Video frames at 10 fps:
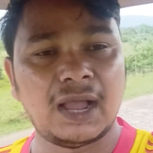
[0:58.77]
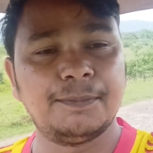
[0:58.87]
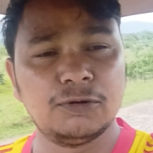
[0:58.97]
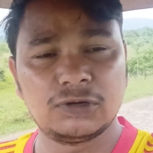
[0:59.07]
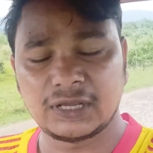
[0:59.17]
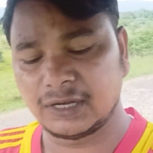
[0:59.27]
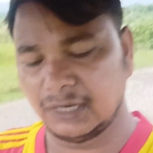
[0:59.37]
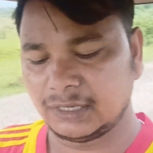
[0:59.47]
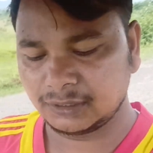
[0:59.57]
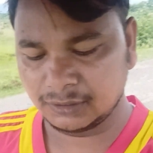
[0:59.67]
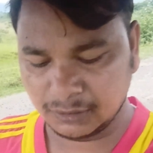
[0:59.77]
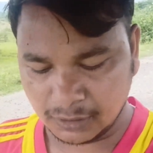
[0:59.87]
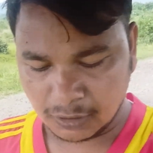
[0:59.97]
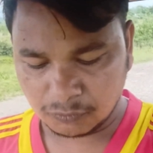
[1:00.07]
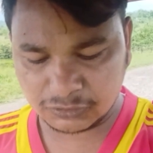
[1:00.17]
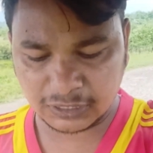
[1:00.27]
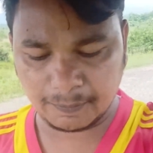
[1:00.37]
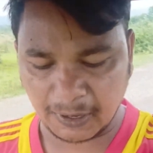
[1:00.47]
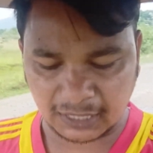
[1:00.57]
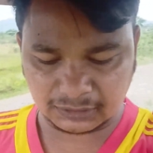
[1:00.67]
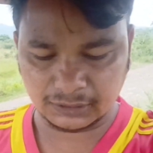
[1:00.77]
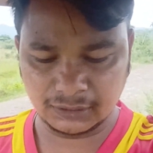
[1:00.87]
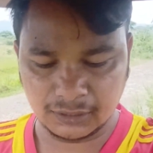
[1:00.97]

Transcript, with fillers: अपलोड करना है उसके बाद